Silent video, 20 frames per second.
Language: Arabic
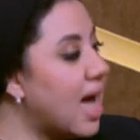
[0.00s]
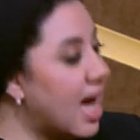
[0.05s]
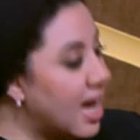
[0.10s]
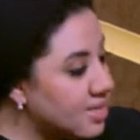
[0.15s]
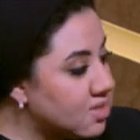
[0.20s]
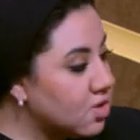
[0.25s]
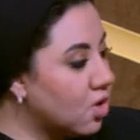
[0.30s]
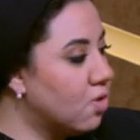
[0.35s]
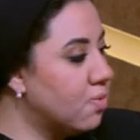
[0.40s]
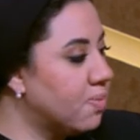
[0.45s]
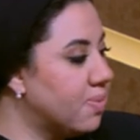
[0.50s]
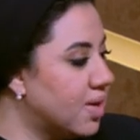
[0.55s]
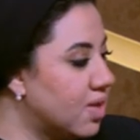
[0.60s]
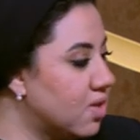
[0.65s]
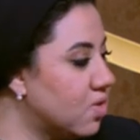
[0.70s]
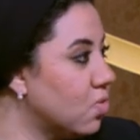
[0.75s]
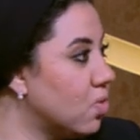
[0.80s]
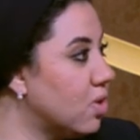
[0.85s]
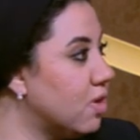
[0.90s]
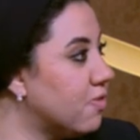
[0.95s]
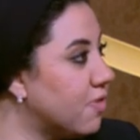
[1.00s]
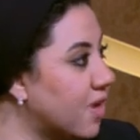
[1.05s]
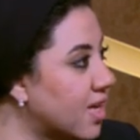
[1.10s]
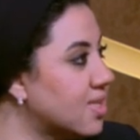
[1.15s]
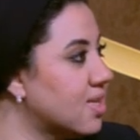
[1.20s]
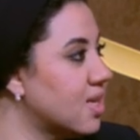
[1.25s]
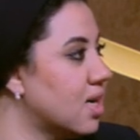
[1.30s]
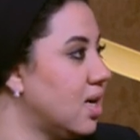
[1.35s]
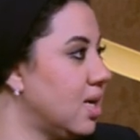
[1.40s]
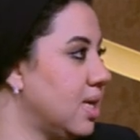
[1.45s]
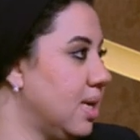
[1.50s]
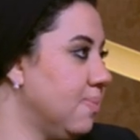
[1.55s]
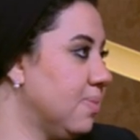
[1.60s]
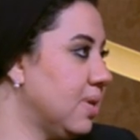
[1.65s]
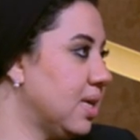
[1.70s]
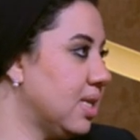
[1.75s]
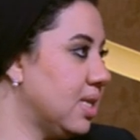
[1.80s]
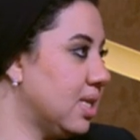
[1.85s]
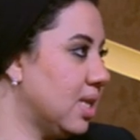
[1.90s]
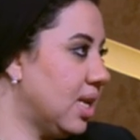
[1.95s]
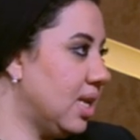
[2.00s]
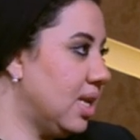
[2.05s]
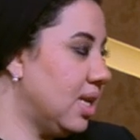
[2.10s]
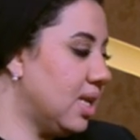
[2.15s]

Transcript: ازعم انه الفتره يمكن